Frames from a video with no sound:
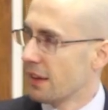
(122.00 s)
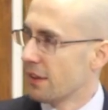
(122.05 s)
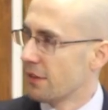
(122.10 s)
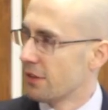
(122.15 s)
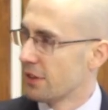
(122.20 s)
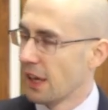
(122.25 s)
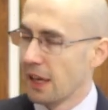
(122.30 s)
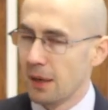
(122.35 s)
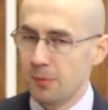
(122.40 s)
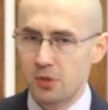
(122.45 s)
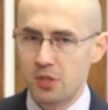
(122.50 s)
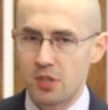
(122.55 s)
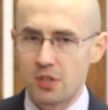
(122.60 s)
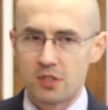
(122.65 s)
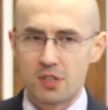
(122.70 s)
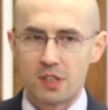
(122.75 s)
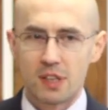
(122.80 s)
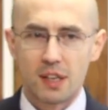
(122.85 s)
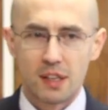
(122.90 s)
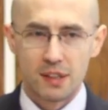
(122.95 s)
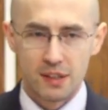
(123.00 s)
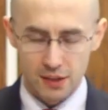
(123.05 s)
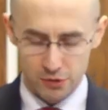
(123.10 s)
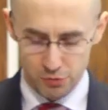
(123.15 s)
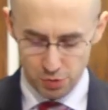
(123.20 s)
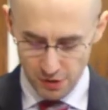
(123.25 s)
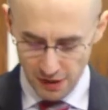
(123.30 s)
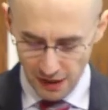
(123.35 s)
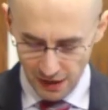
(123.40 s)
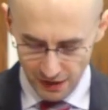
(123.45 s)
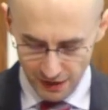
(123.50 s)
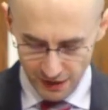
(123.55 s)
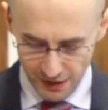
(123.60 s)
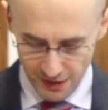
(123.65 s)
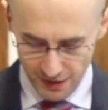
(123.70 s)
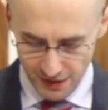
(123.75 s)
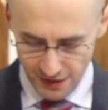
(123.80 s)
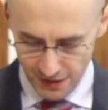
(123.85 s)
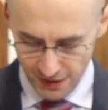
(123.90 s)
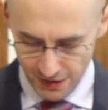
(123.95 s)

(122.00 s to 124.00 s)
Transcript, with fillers: Wydaje mi się, że naturalnie